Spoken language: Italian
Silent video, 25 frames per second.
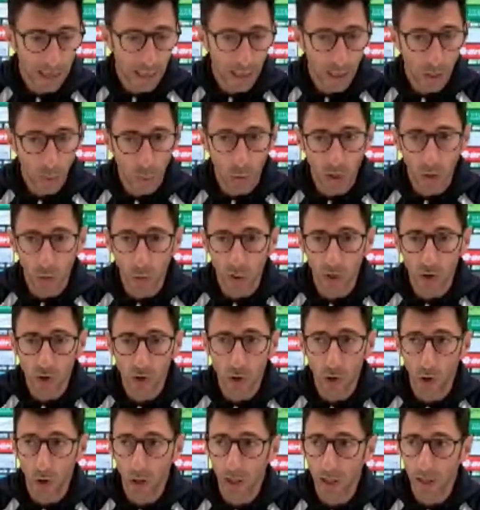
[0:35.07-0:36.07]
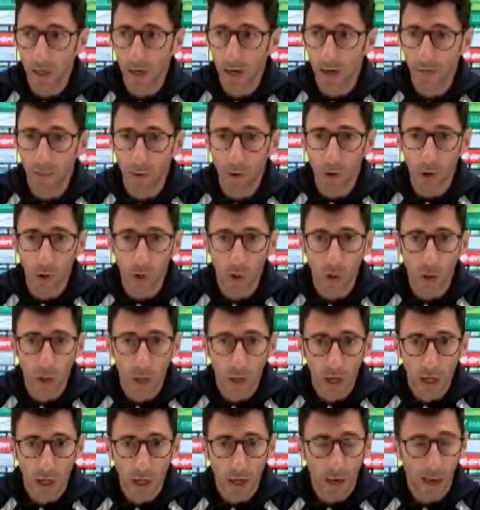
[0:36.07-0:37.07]
in quei due giorni di
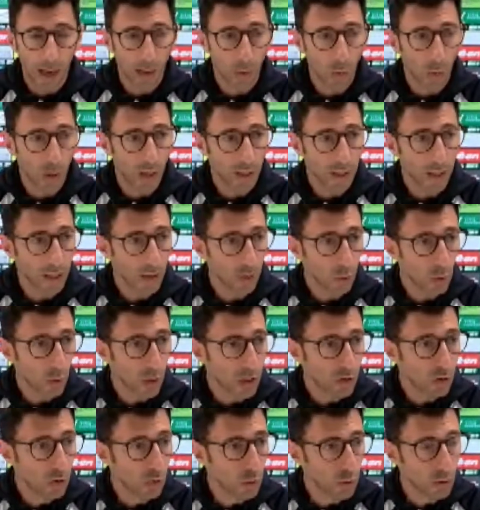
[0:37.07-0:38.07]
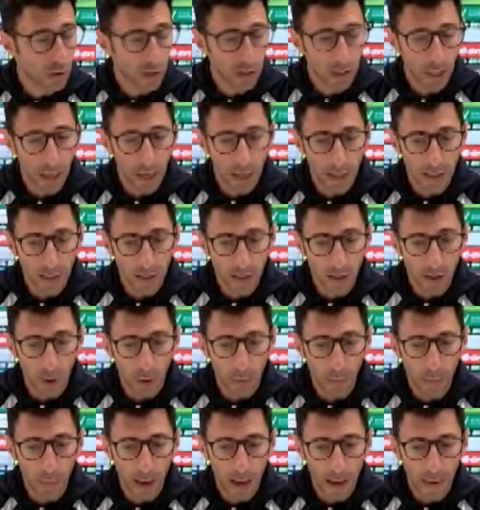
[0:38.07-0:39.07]
lavoro la quadratura giusta,
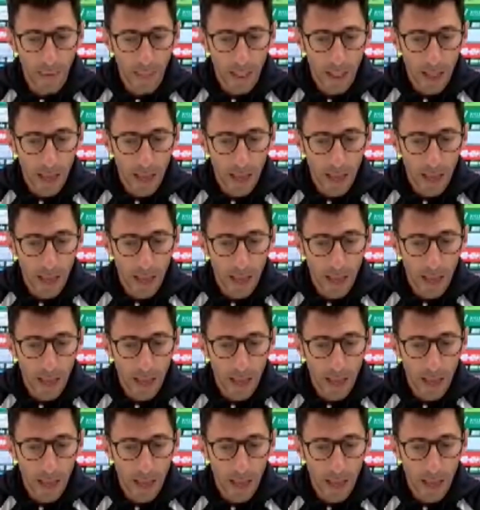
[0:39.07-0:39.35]
insomma.